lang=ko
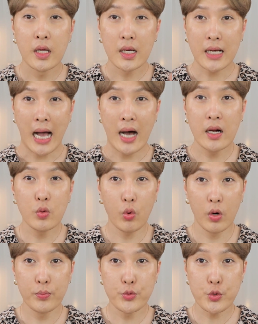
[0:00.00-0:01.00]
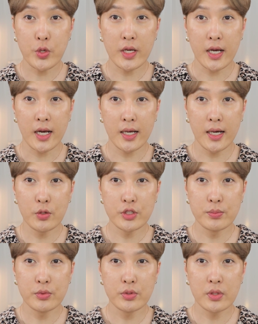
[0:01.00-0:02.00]
가을 웜 쪽에
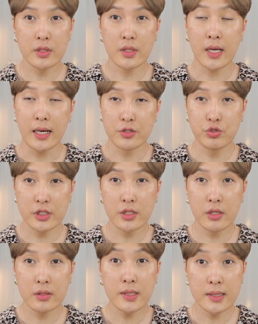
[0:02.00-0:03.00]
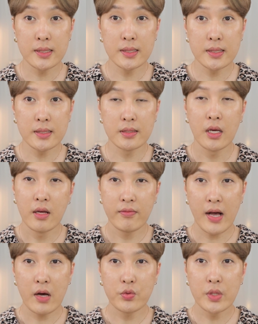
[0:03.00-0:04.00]
가까우신 분들한테 강추시켜드리는
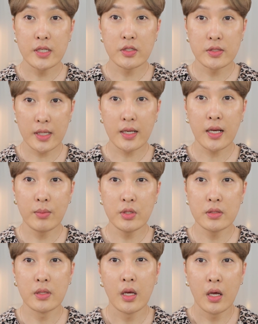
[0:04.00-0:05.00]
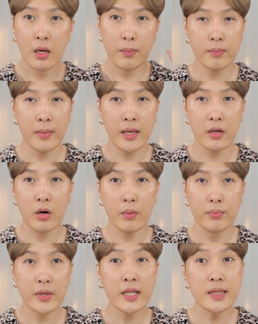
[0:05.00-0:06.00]
파운데이션 색감은,
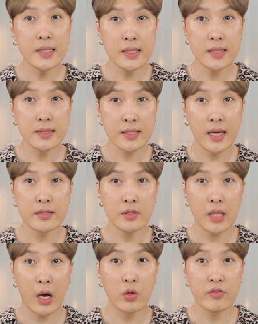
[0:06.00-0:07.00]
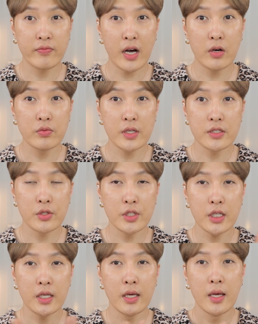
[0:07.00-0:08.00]
메이크업 브랜드사에서 나오는
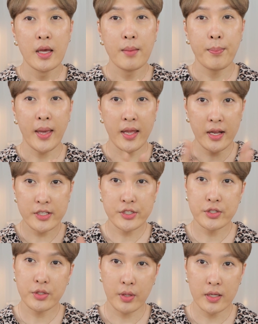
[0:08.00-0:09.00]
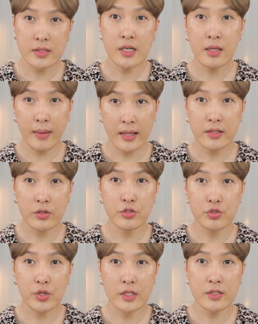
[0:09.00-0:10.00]
파운데이션이 베레이션이 굉장히 많은 것
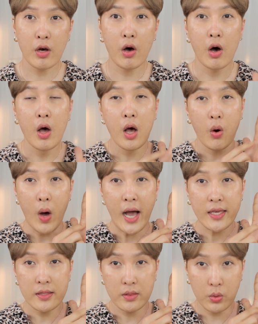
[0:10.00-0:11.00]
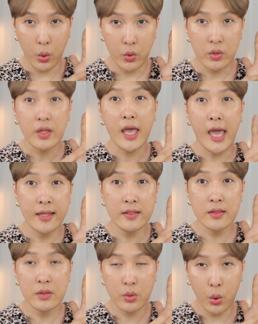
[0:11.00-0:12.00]
중에서 Y톤,
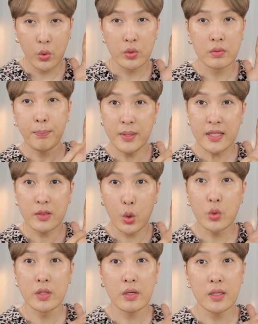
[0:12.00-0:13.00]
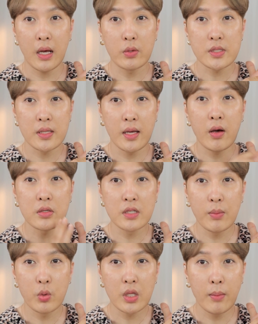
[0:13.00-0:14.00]
N톤, P톤 이렇게 나오잖아요.
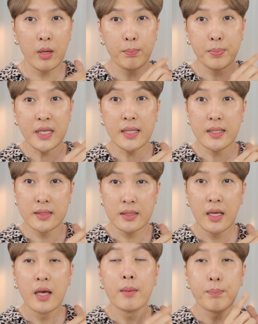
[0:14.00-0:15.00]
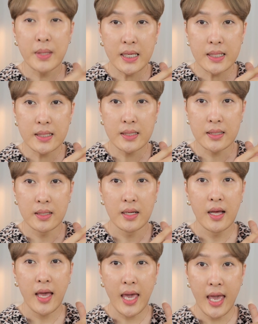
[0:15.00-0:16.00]
그게 뭐냐면 P는 핑크,
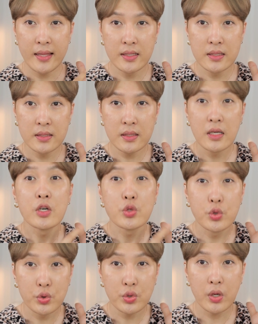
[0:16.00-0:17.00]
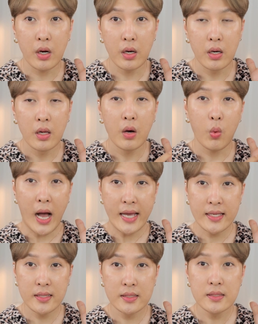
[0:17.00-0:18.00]
N은 뉴트럴,
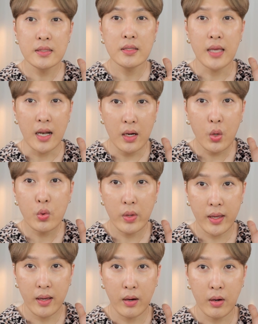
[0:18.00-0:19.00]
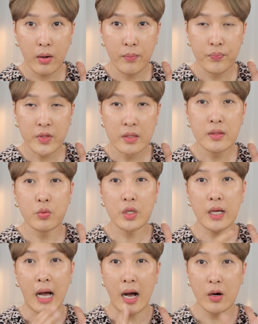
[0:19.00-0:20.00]
Y는 옐로우예요. 근데 우리
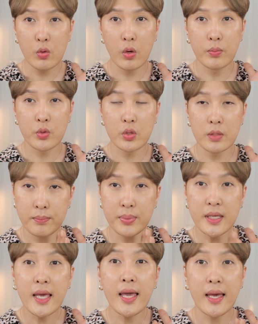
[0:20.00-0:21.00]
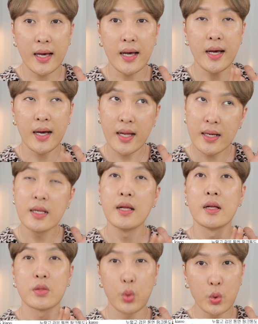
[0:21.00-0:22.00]
가을 웜톤이 피해야 할
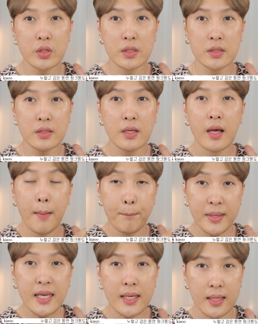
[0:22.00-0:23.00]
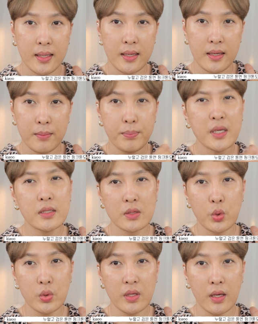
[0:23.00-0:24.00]
톤은 P,
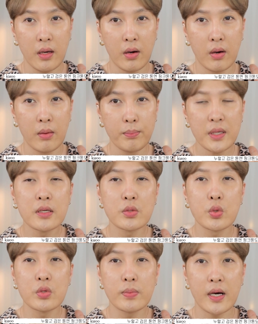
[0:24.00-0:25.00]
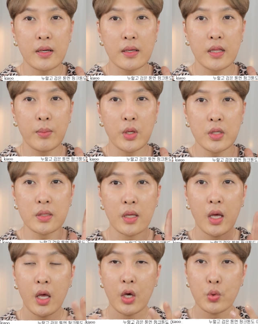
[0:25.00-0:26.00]
핑크톤이에요. 핑크톤을 바르게 되면은
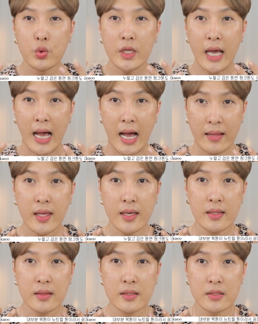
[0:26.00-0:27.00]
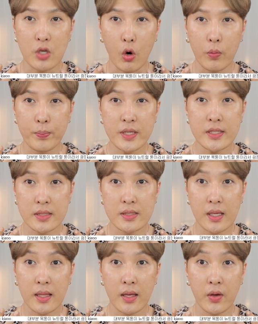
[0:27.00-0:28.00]
우리 안에 있는 적빛이
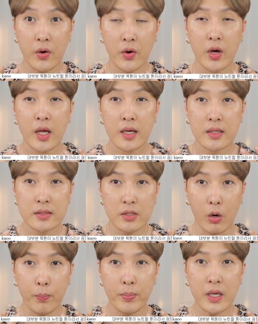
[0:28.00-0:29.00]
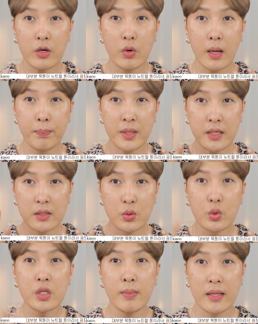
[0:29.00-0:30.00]
있잖아요. 그 적빛과
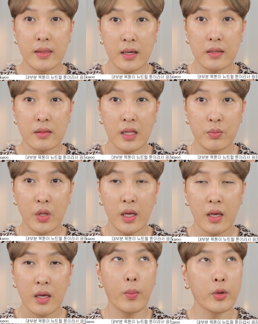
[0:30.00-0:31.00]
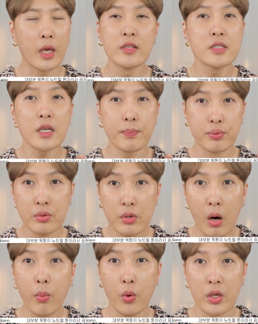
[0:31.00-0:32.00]
핑크톤이 만나기 때문에 굉장히
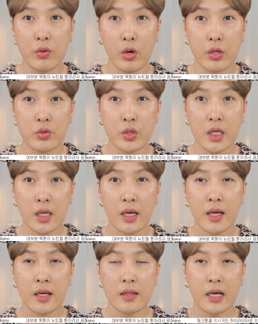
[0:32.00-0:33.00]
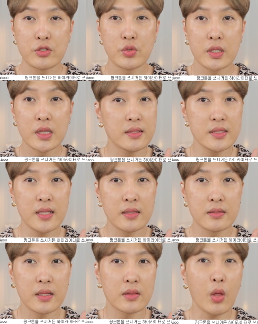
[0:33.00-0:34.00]
붉어 보이고 얼굴이 나중에 뜨진
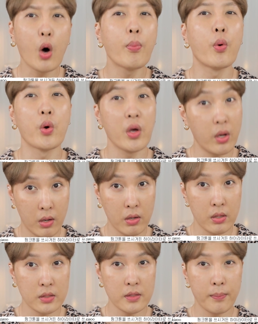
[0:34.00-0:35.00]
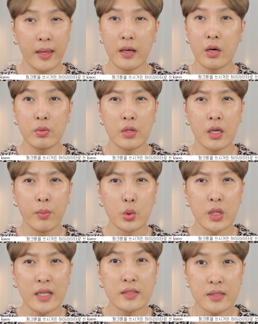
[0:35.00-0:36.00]
않는데 떠 보여요. 그래서 메이크업을 되게
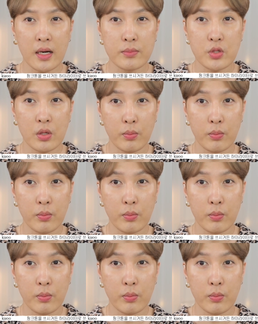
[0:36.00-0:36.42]
못하는 사람처럼